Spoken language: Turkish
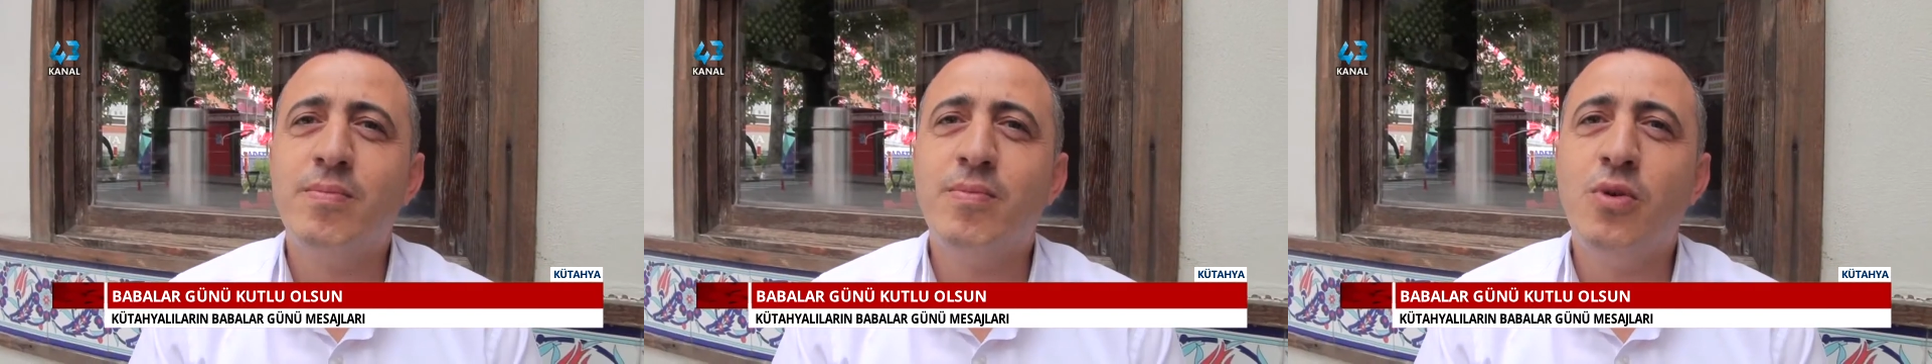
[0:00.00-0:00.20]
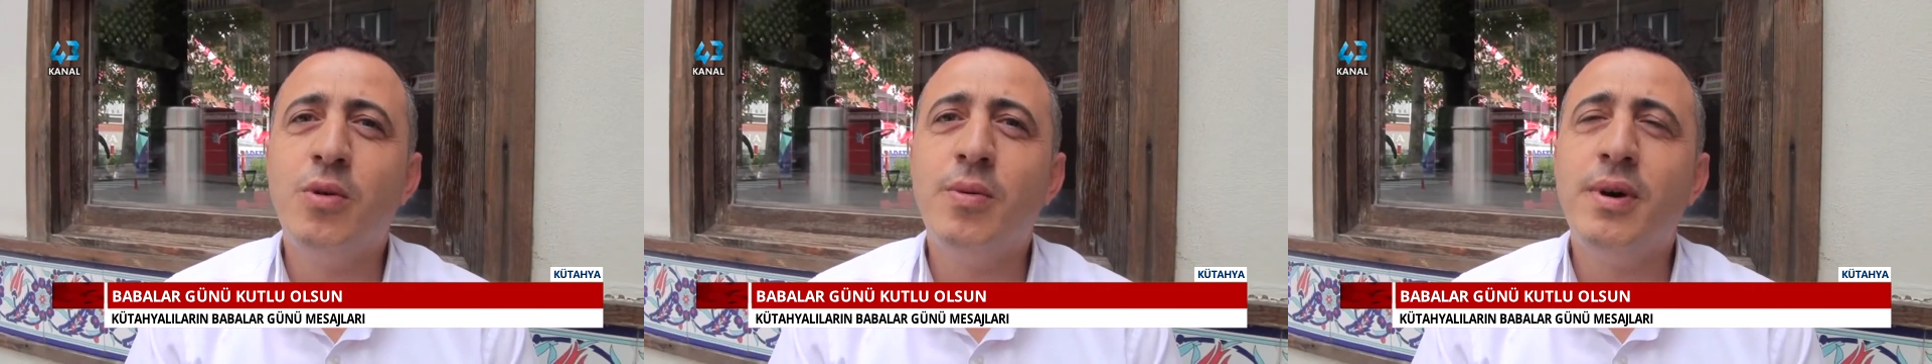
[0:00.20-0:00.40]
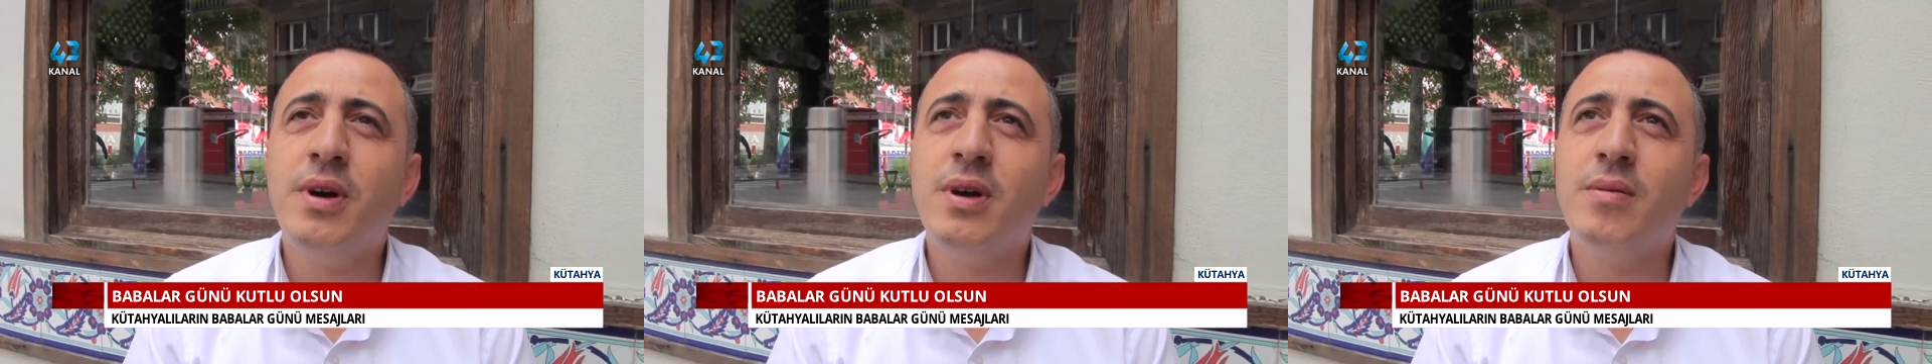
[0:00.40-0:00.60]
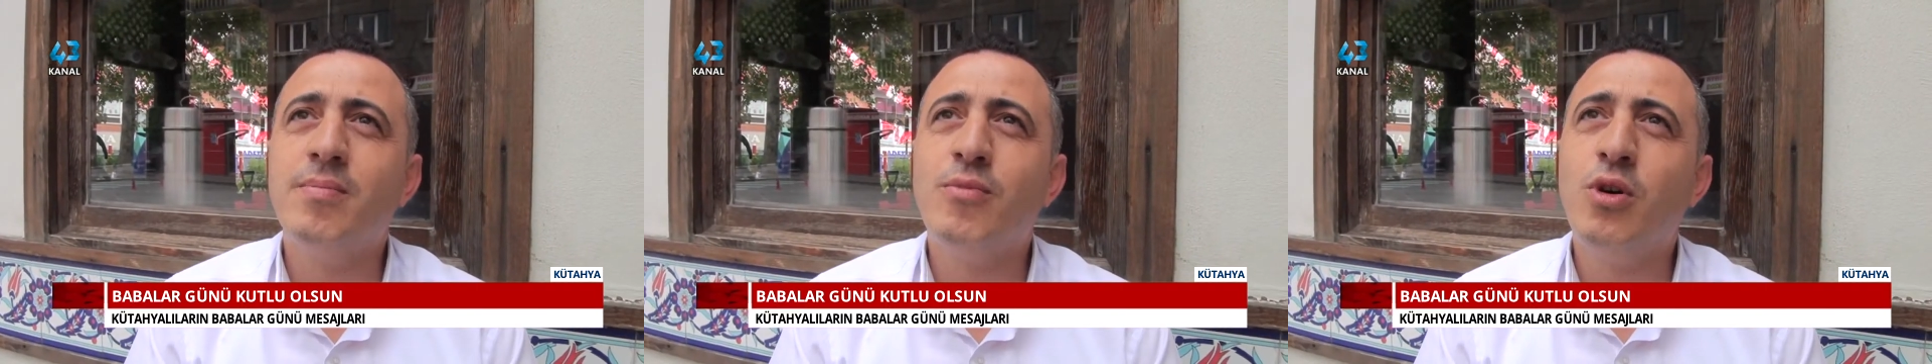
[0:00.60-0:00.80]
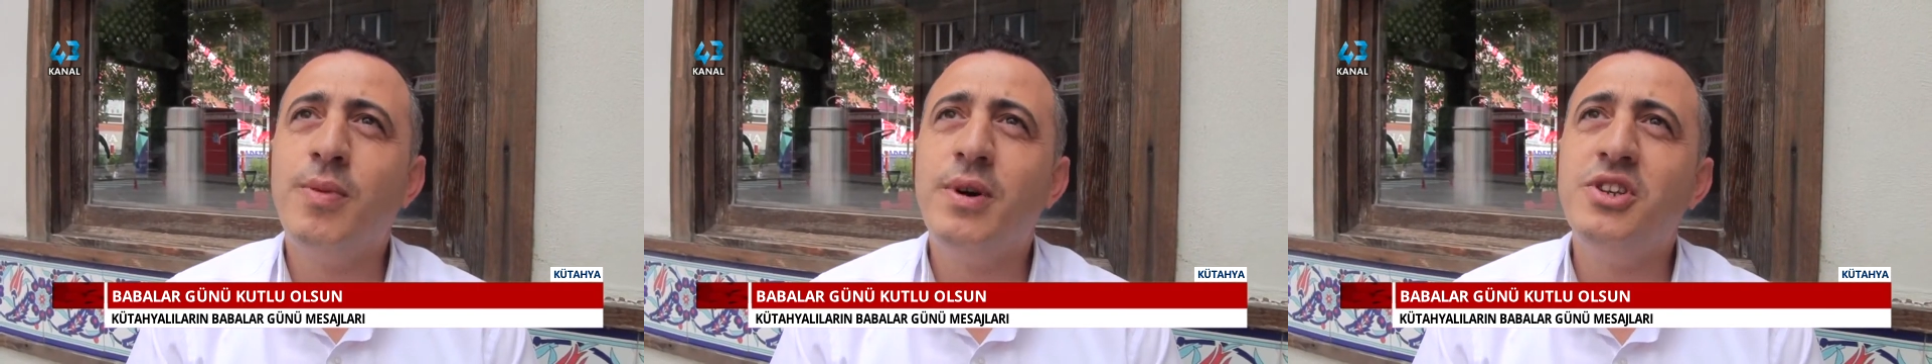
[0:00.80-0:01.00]
Baba,
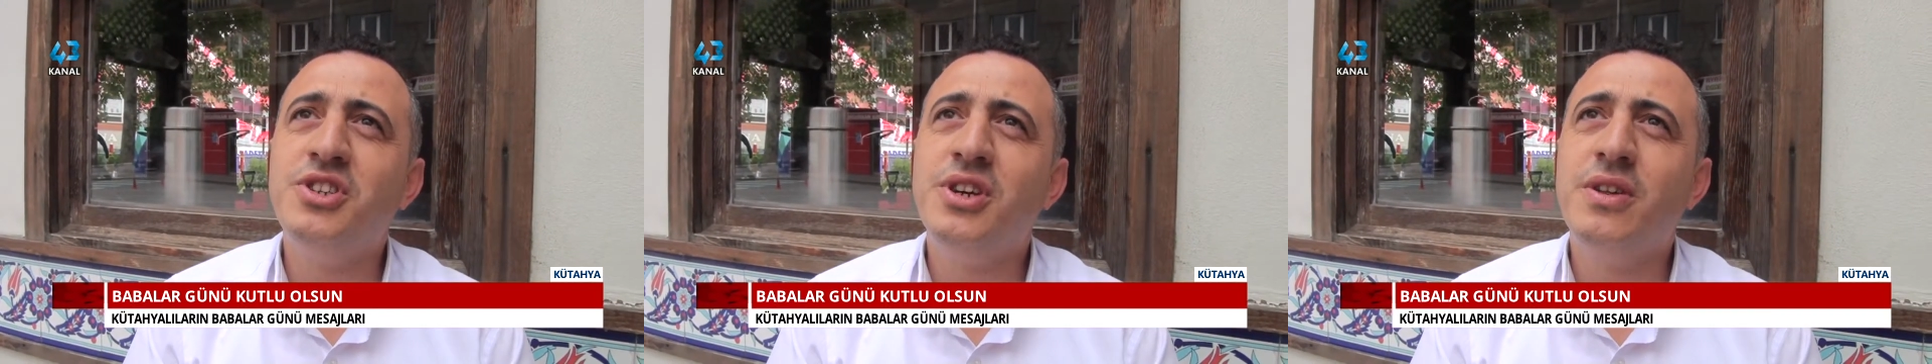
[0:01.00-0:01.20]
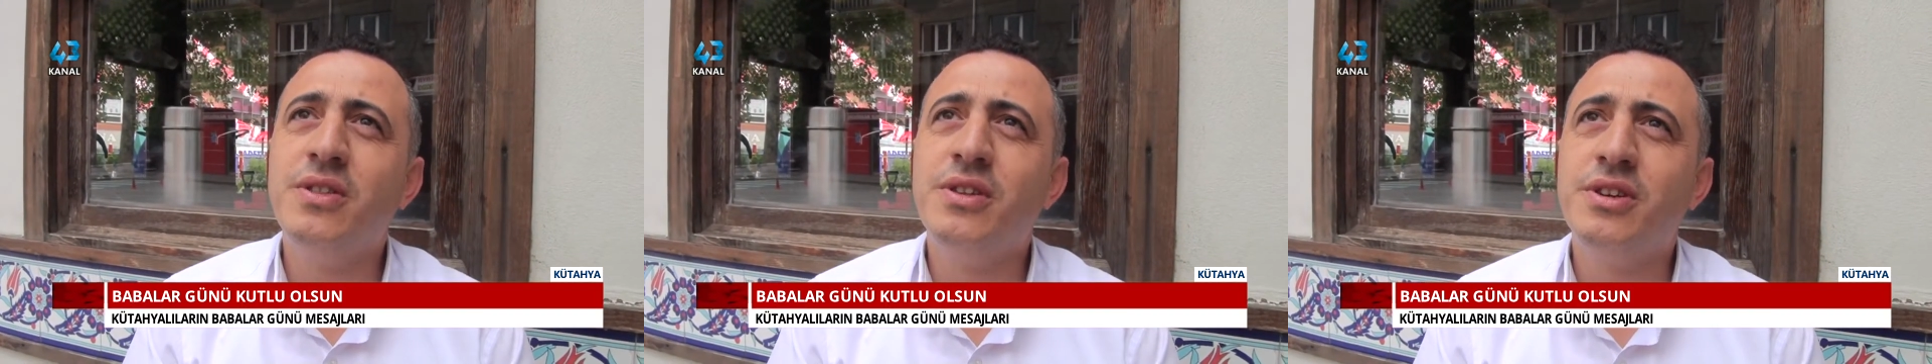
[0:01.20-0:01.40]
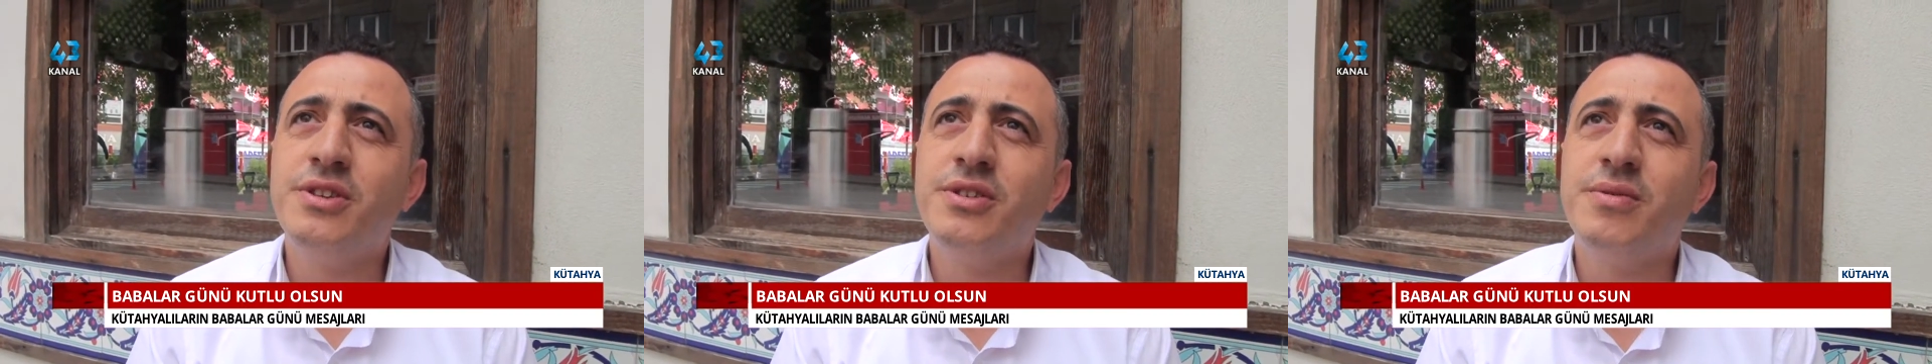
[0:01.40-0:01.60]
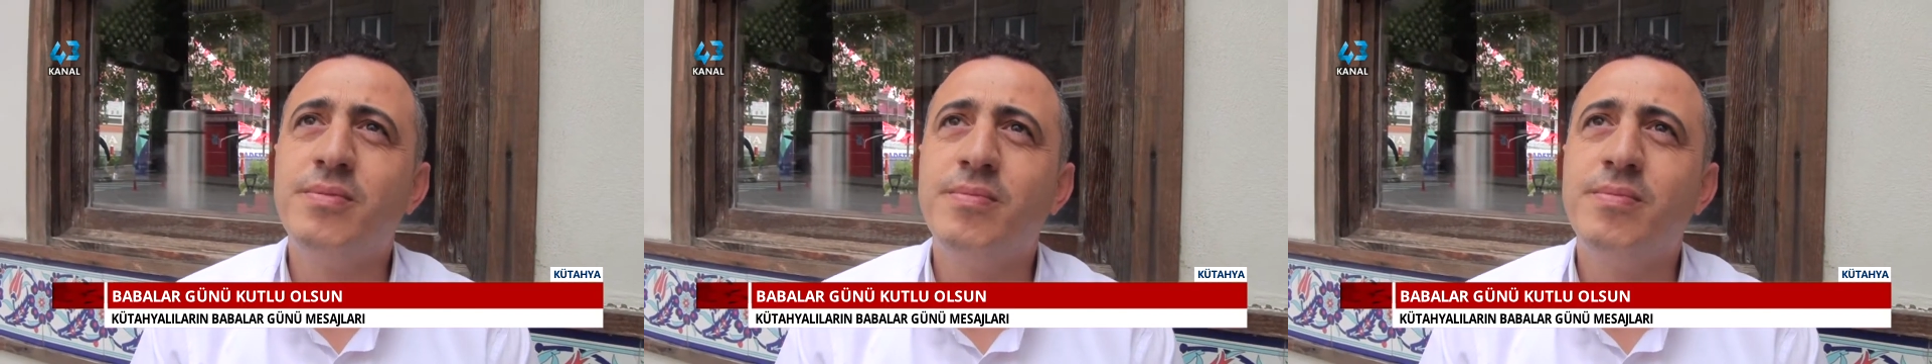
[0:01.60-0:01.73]
baba candır.